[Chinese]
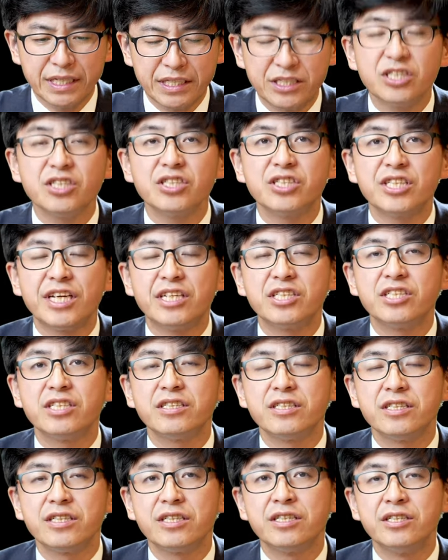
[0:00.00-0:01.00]
敬虔
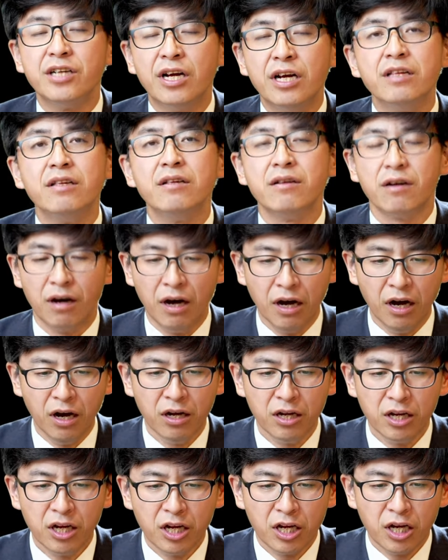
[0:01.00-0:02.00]
神人和